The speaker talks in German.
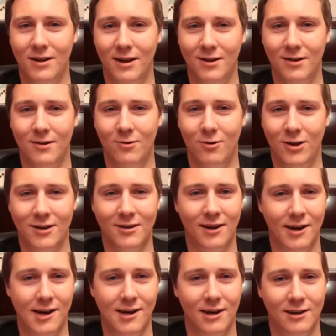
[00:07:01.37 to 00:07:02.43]
da ein neuer
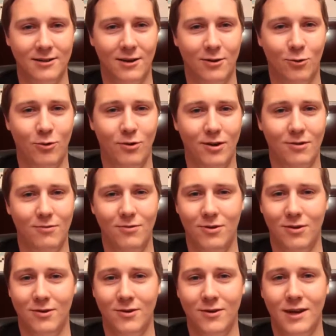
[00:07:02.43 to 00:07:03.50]
Teil angekündigt
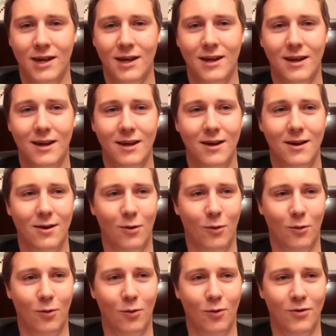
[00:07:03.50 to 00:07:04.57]
wird.
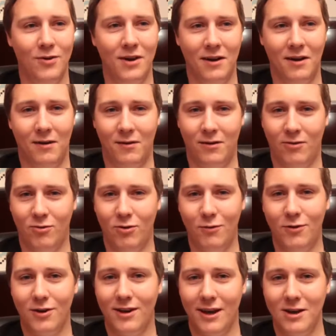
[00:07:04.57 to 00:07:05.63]
Und ja, es
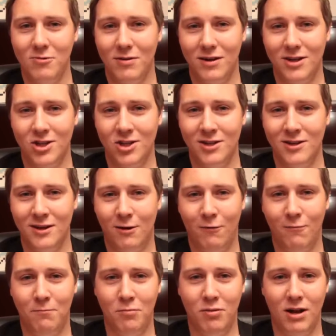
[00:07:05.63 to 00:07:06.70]
dürfte keinen überraschen,
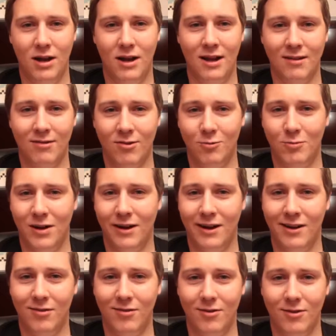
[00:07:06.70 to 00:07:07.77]
auf Platz Nummer
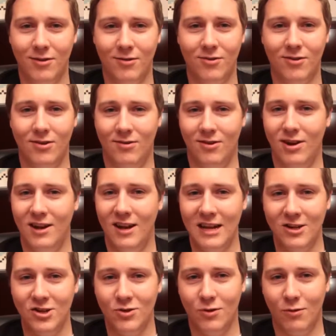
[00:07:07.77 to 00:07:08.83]
1 ist The
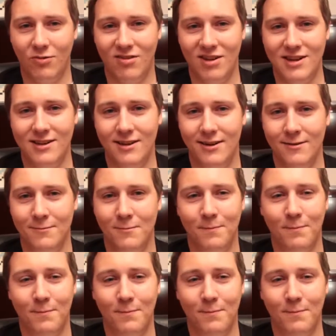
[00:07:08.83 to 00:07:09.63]
Legend of Zelda.